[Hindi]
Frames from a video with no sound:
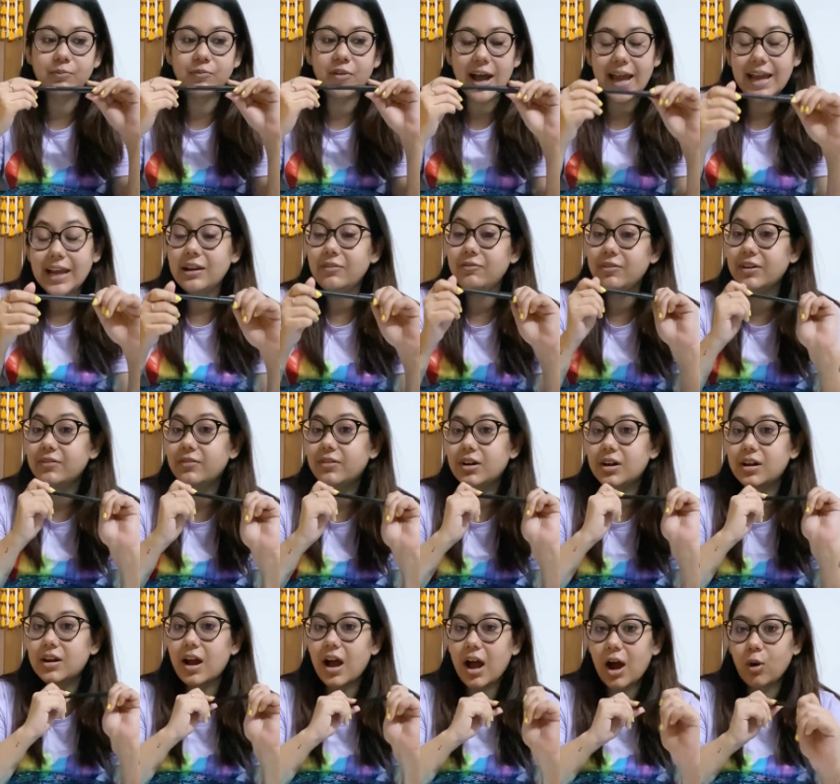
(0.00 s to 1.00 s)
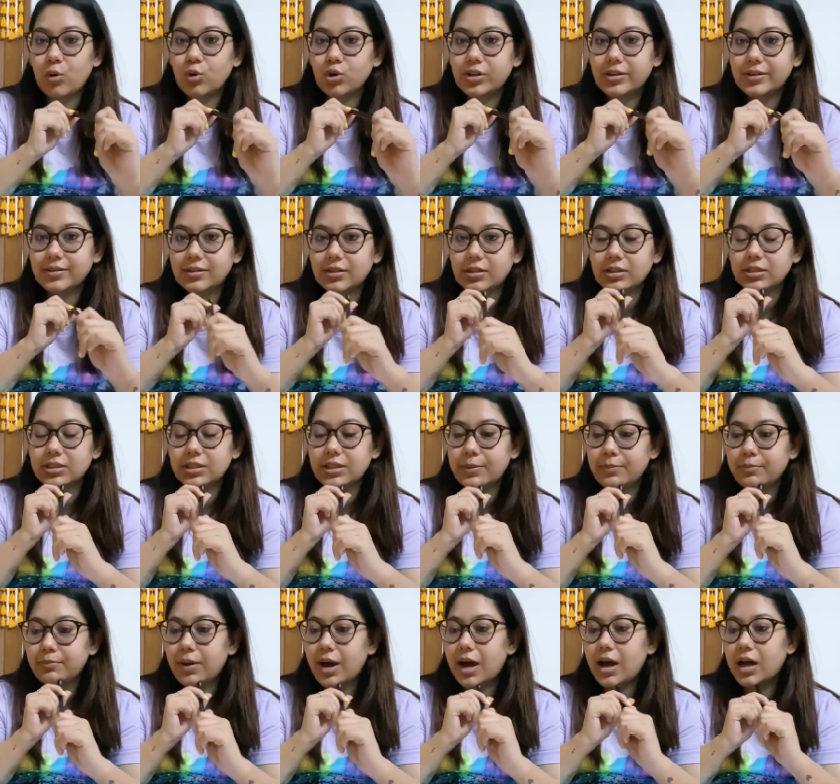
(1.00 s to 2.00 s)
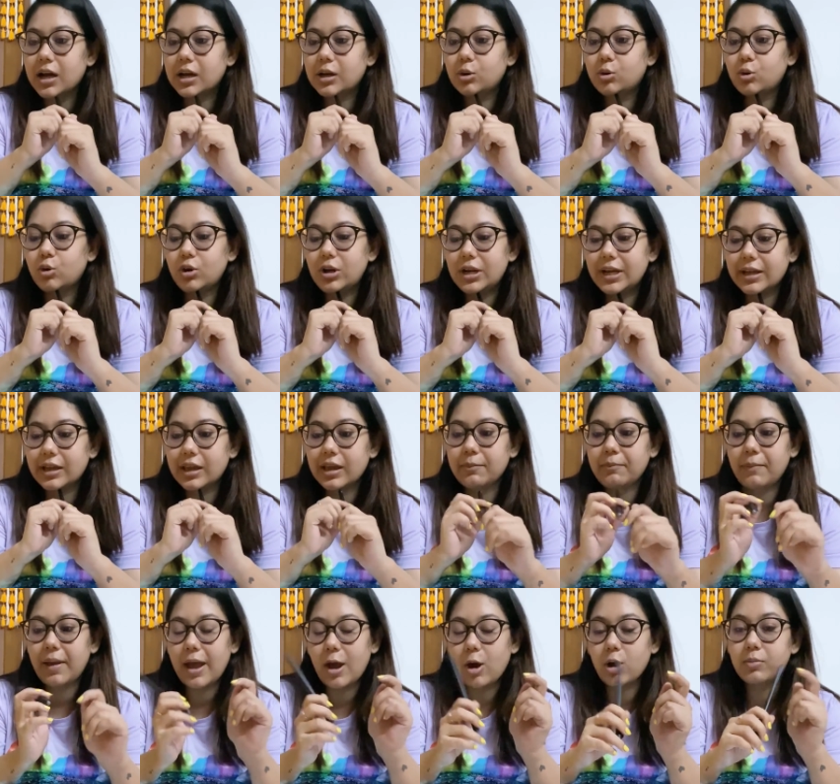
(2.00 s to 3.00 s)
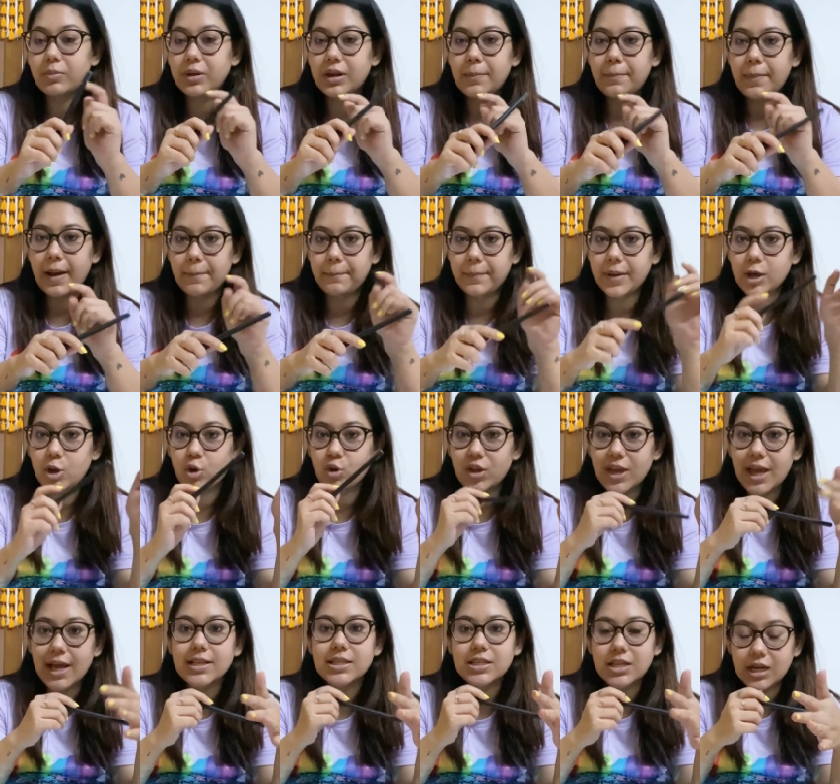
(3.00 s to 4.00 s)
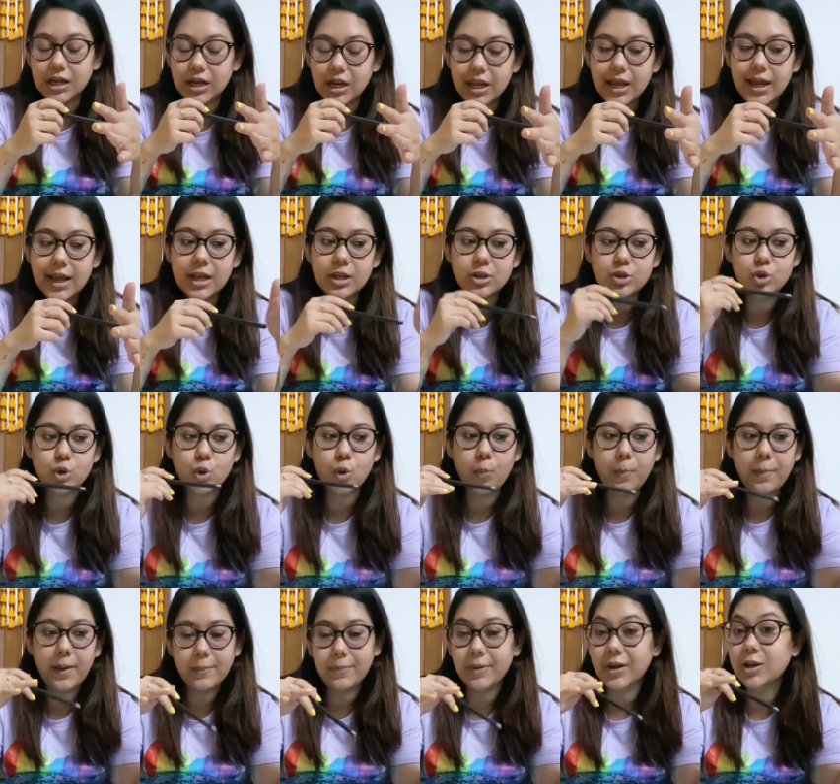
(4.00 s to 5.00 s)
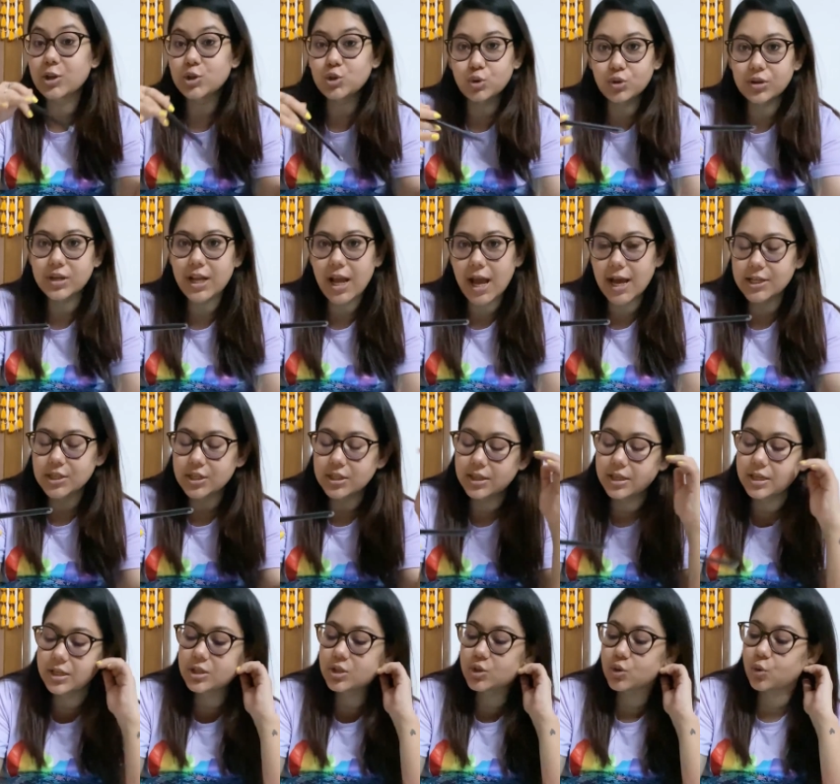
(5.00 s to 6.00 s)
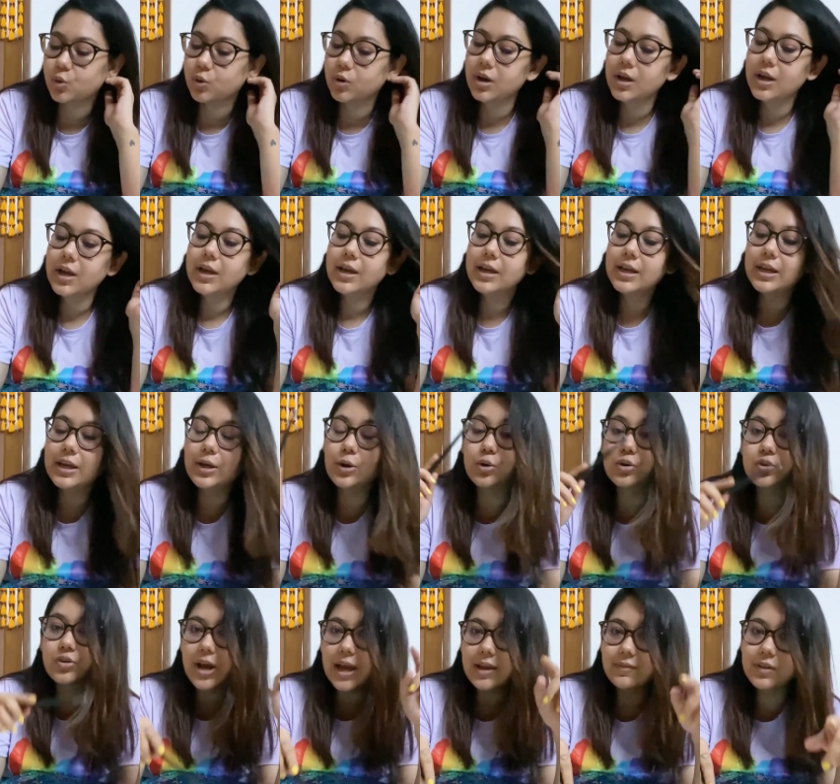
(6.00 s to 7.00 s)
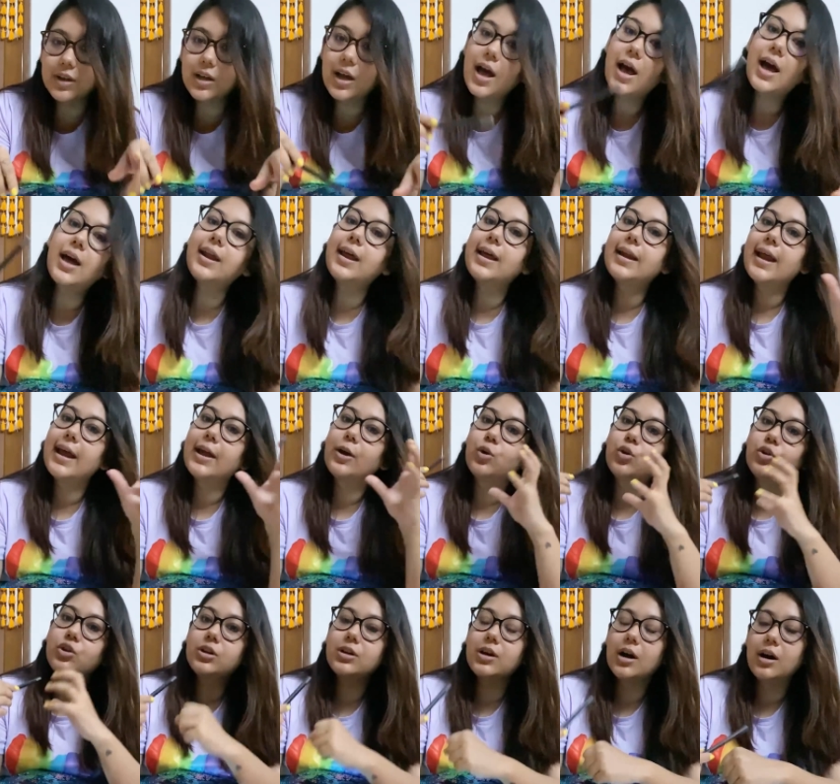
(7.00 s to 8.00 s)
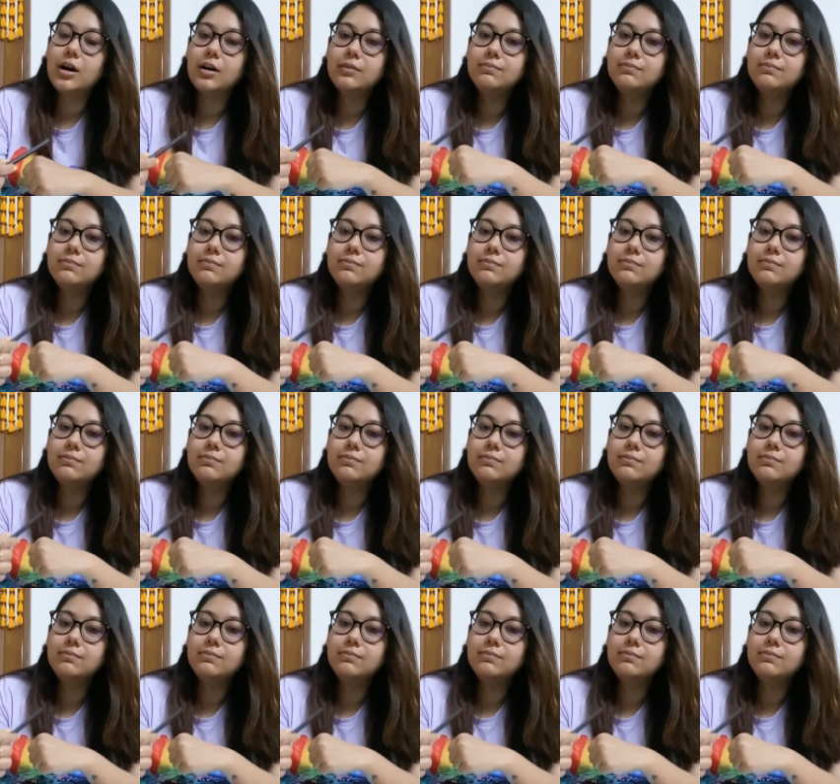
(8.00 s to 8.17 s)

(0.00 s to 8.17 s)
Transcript: वाइल वी वर आउट सिम्बा को लेके मैं और मेरे पापा क्योंकि आज संडे है तो पापा की छुट्टी आज ही थी सो ही कुड ड्राइव द कार एंड आई कुड